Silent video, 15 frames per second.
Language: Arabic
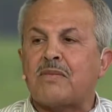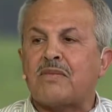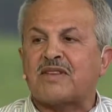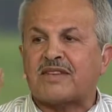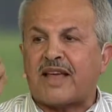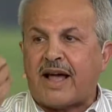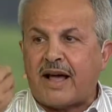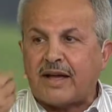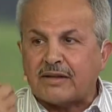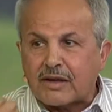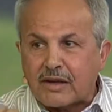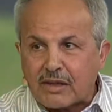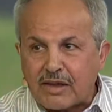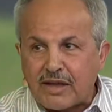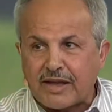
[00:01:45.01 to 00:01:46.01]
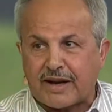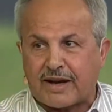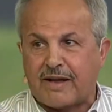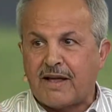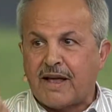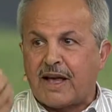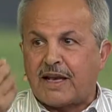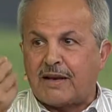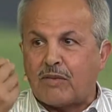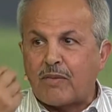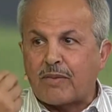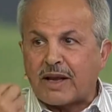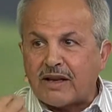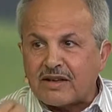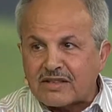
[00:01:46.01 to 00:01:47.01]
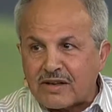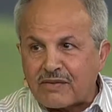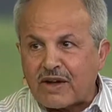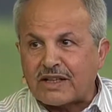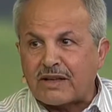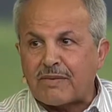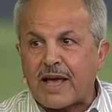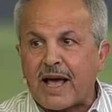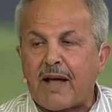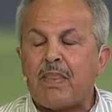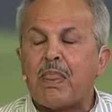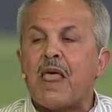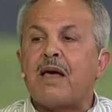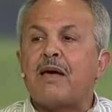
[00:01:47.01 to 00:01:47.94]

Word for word: مساحات كثيرة اللي ممكن الاستفادة بها